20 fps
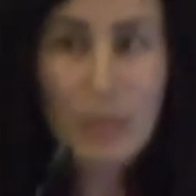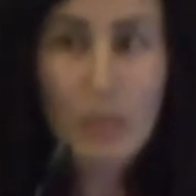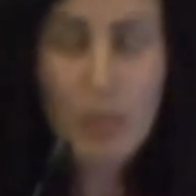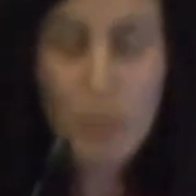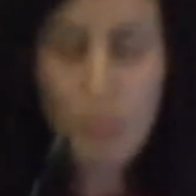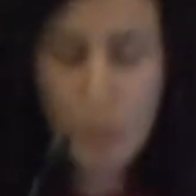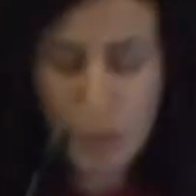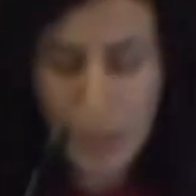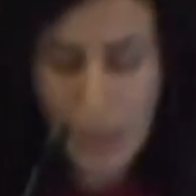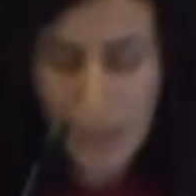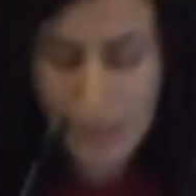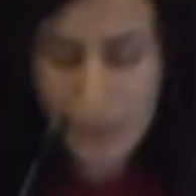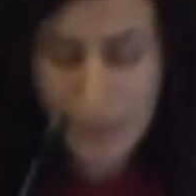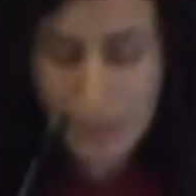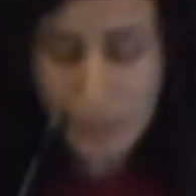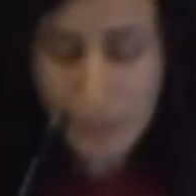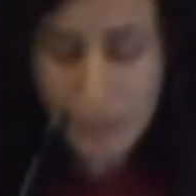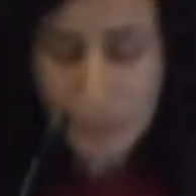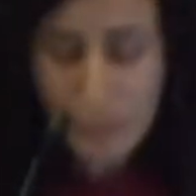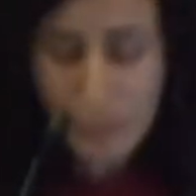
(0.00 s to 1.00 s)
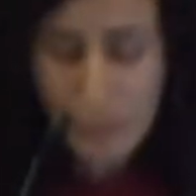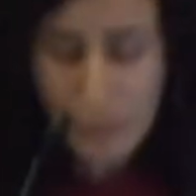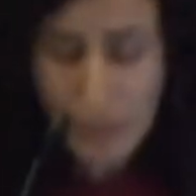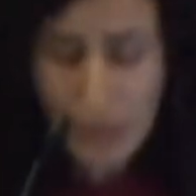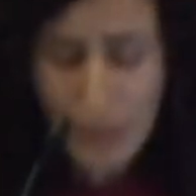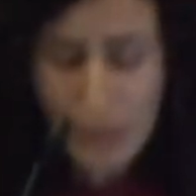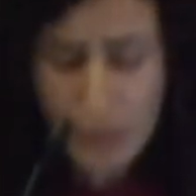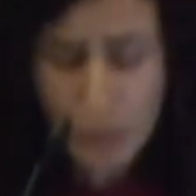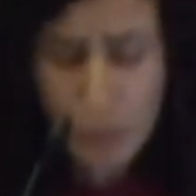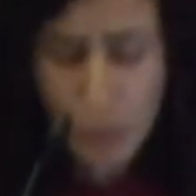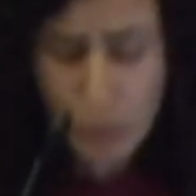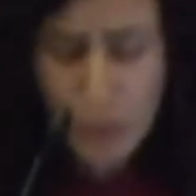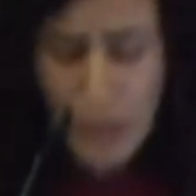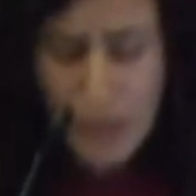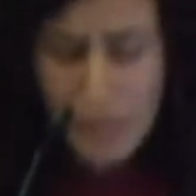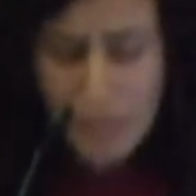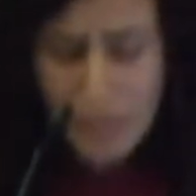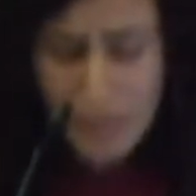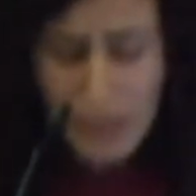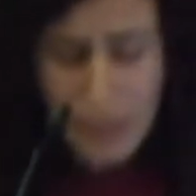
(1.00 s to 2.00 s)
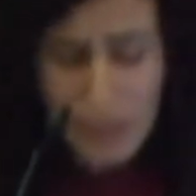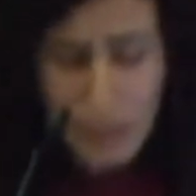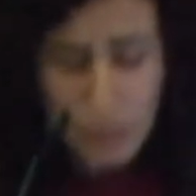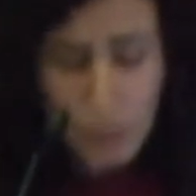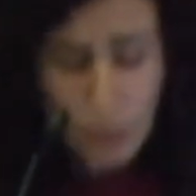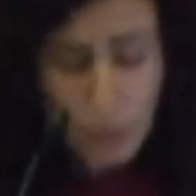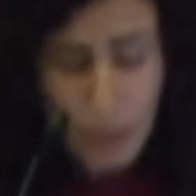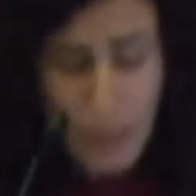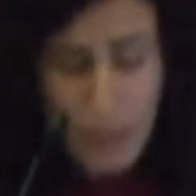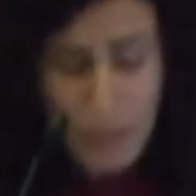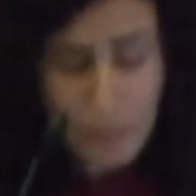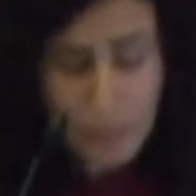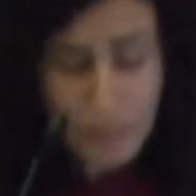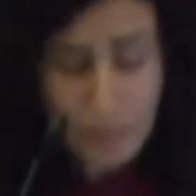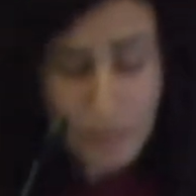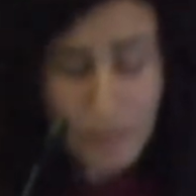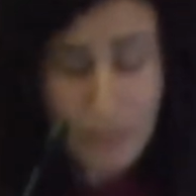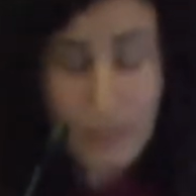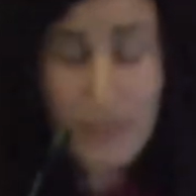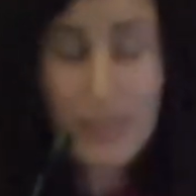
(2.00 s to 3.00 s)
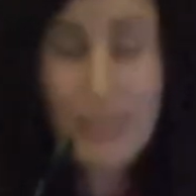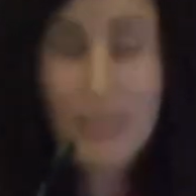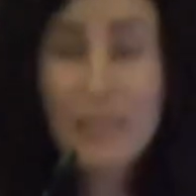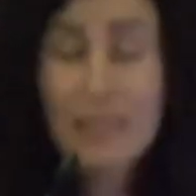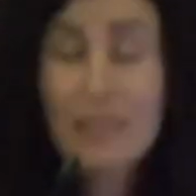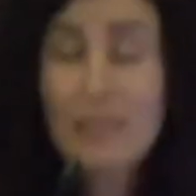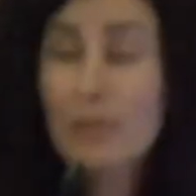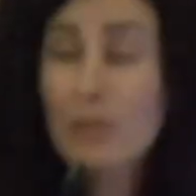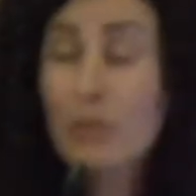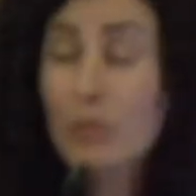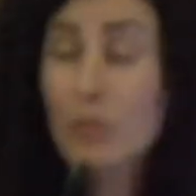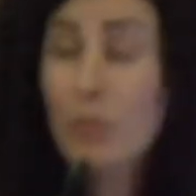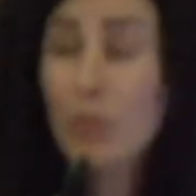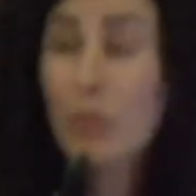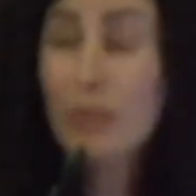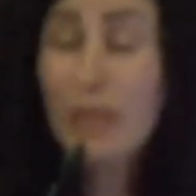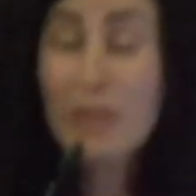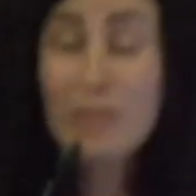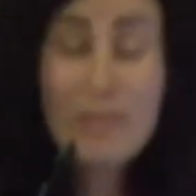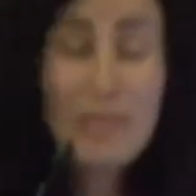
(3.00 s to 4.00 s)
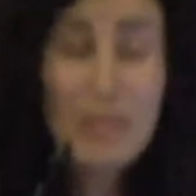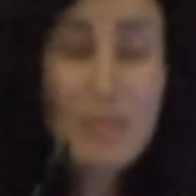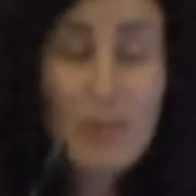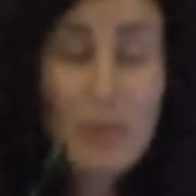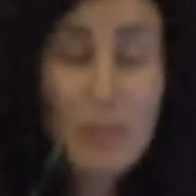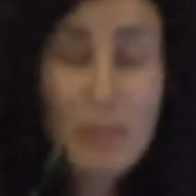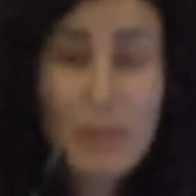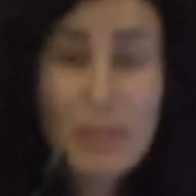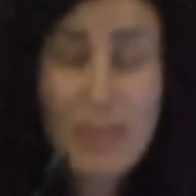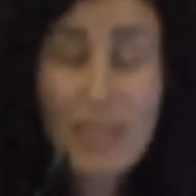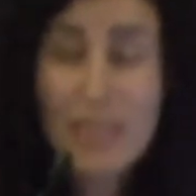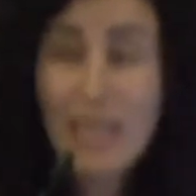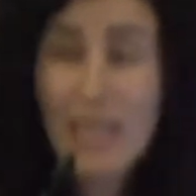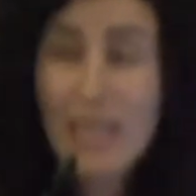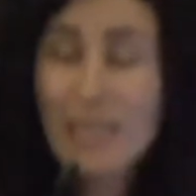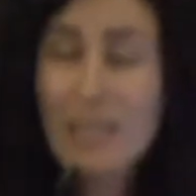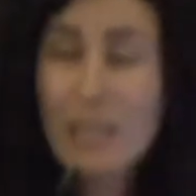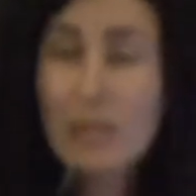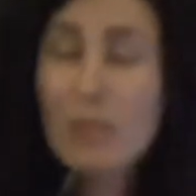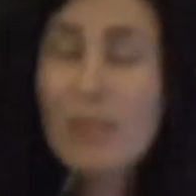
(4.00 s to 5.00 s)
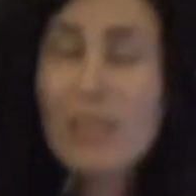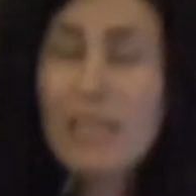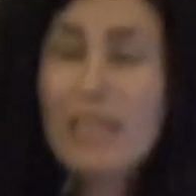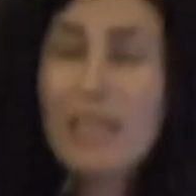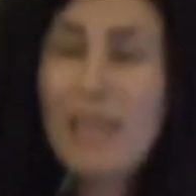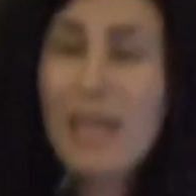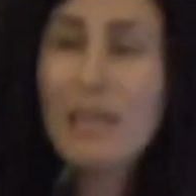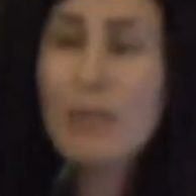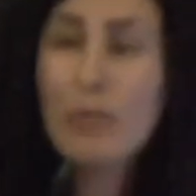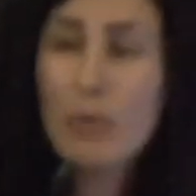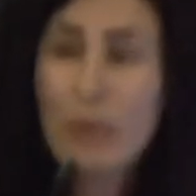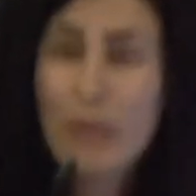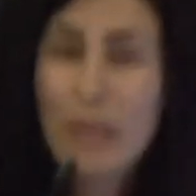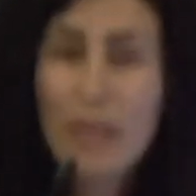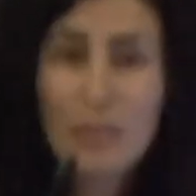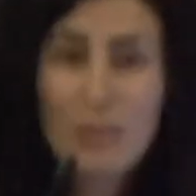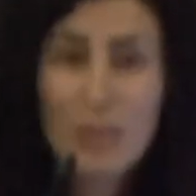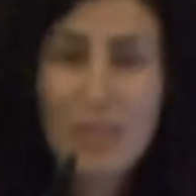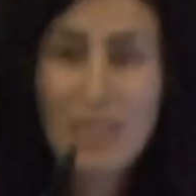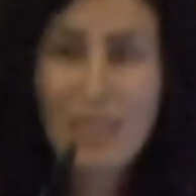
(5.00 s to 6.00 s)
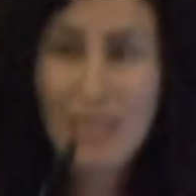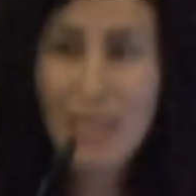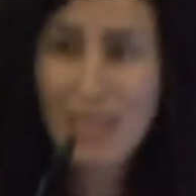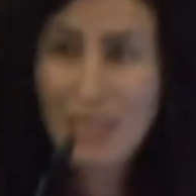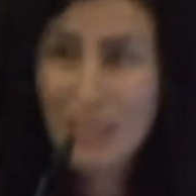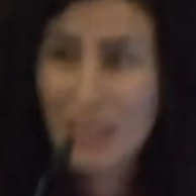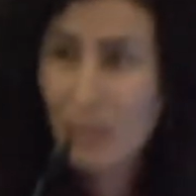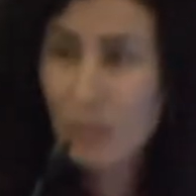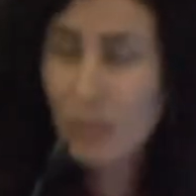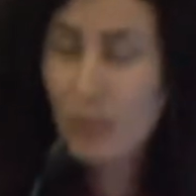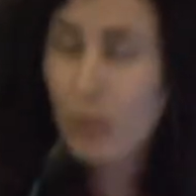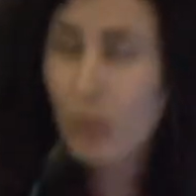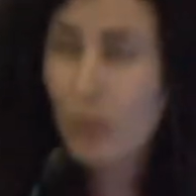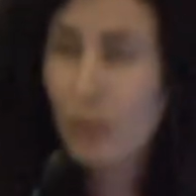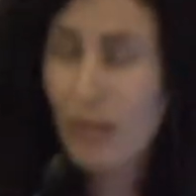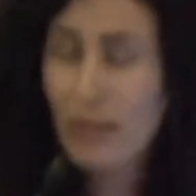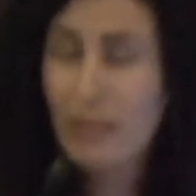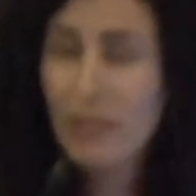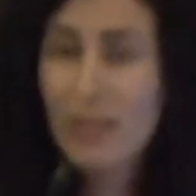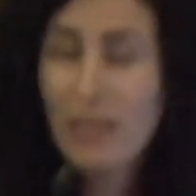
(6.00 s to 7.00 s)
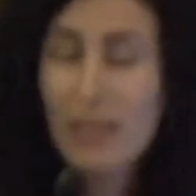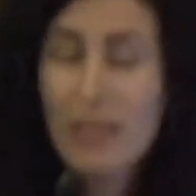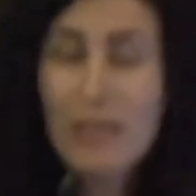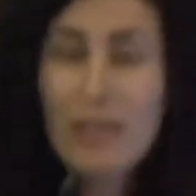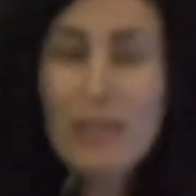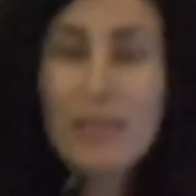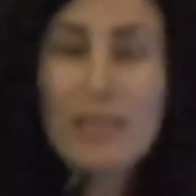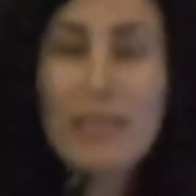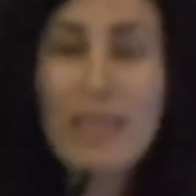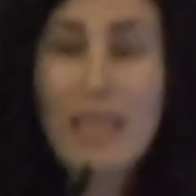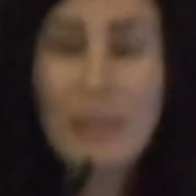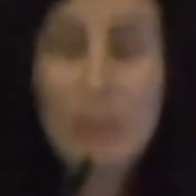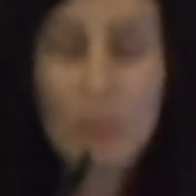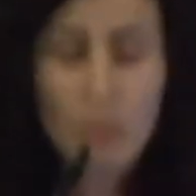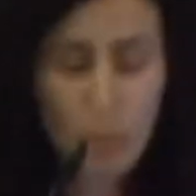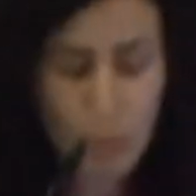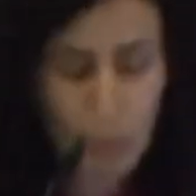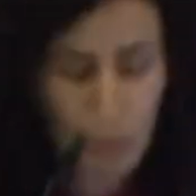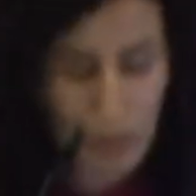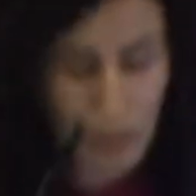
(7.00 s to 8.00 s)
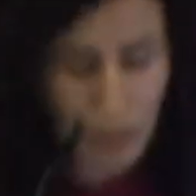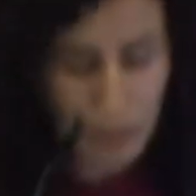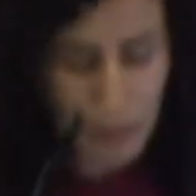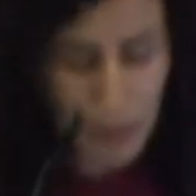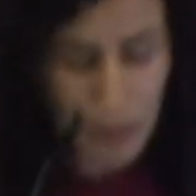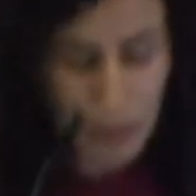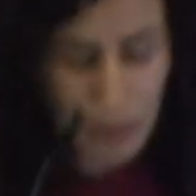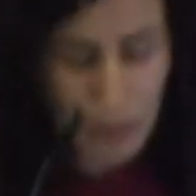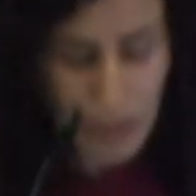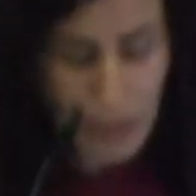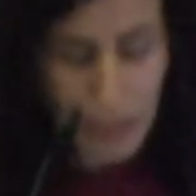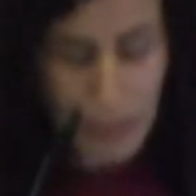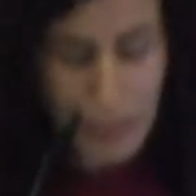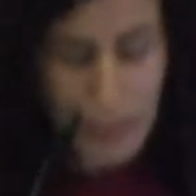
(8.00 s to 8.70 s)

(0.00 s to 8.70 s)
görmüşlerdir. Totem, totem totemizmle birlikte kendini bir klan olarak, bir klan kimliği olarak e, kendini örgütlemiştir.